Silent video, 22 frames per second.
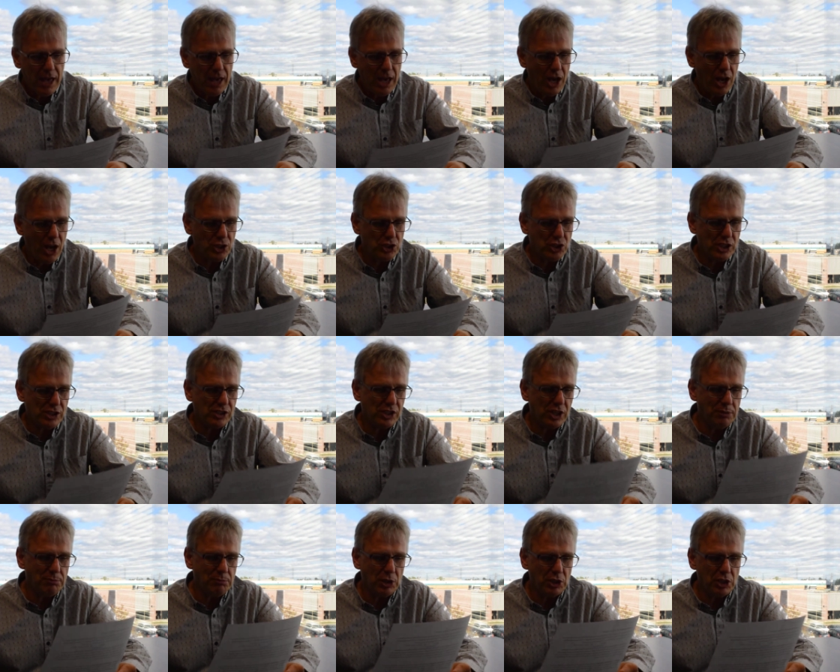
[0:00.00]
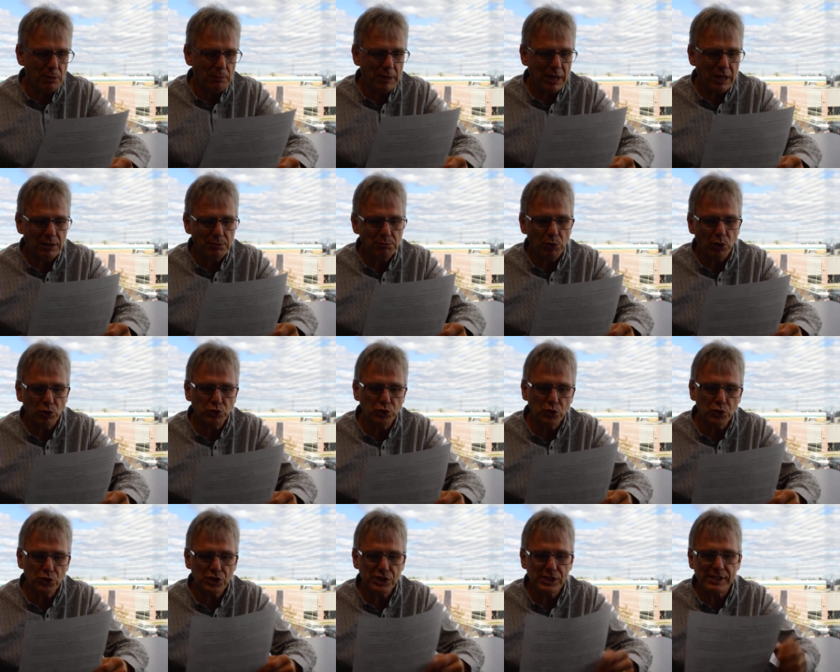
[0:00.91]
Euh, Jason me demande,
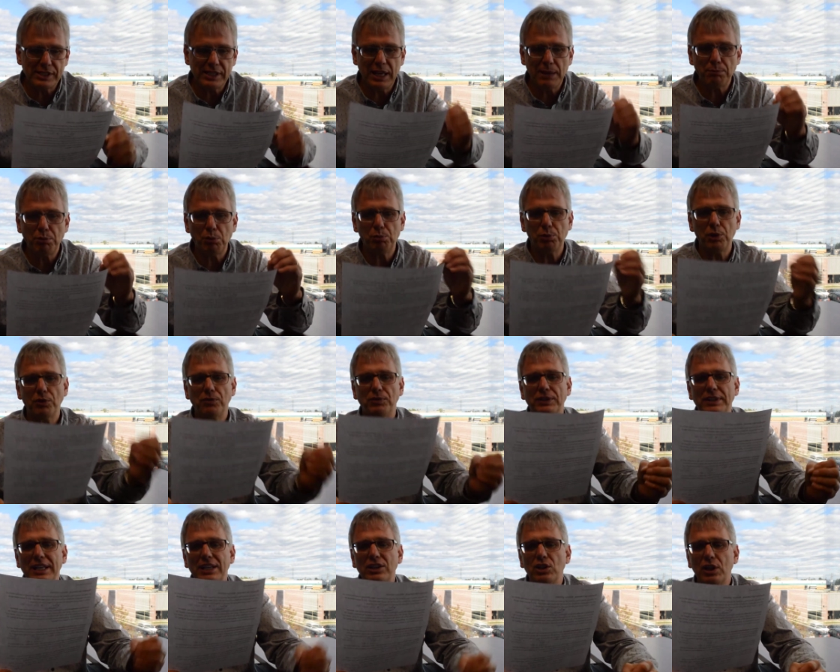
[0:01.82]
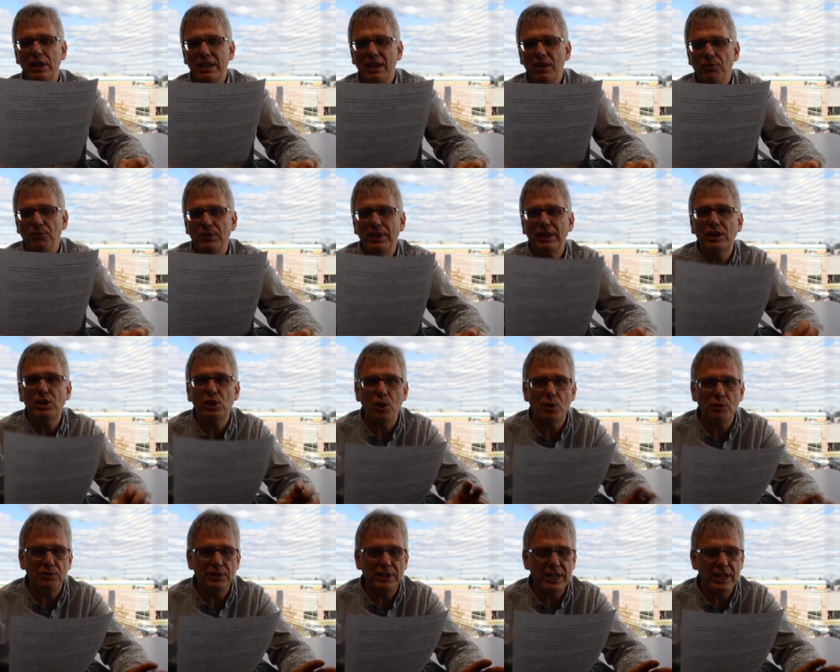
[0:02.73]
bonjour Justin, pour profiter de l'effet de
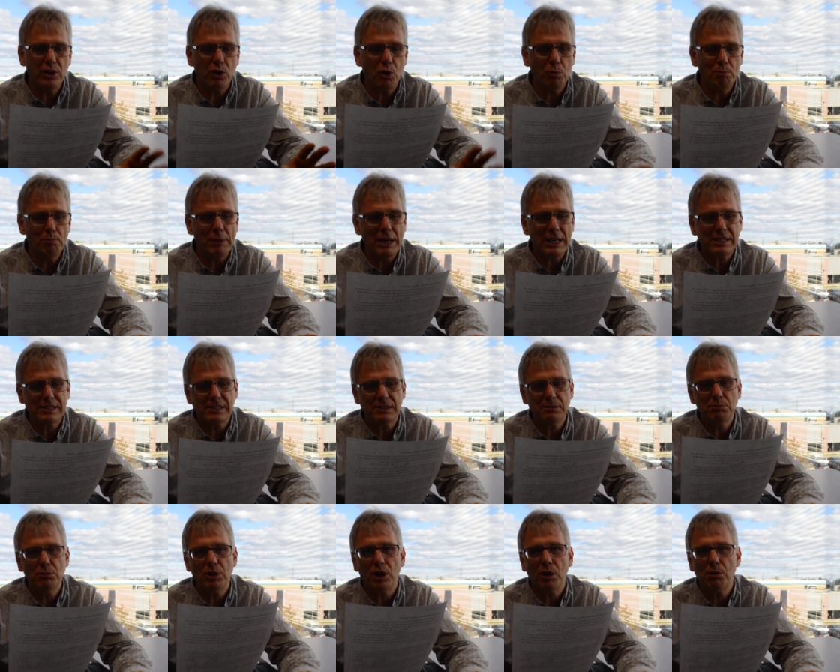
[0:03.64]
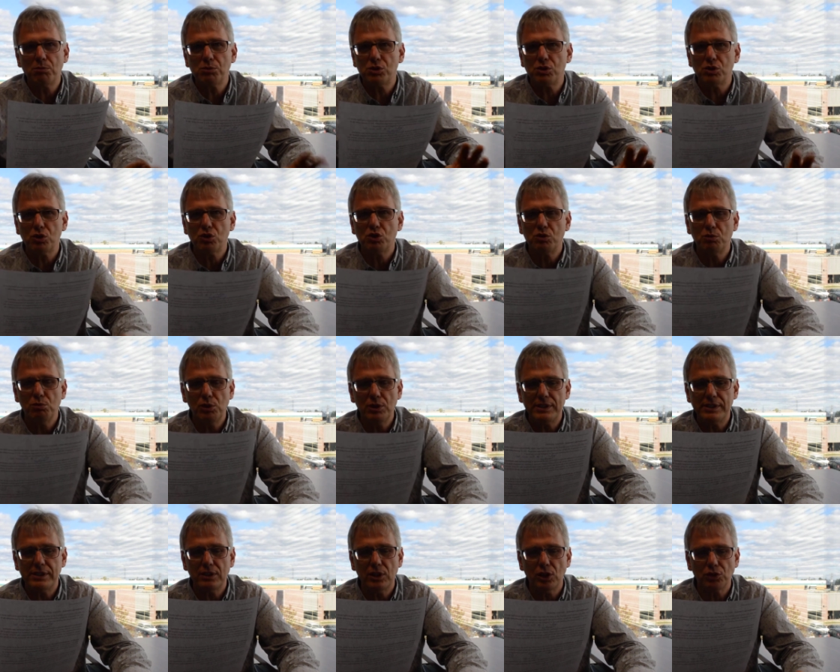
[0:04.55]
levier au maximum sur du
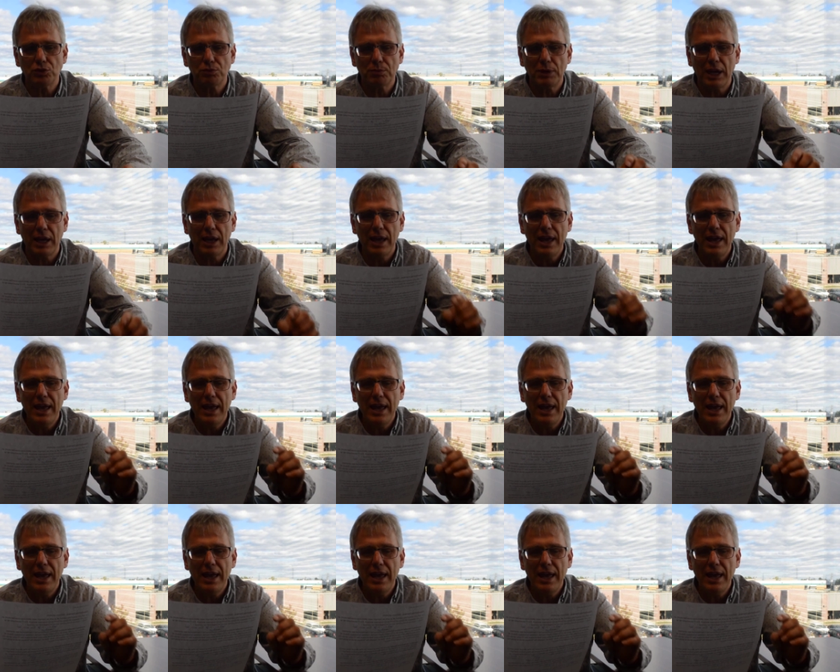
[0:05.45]
multilogement,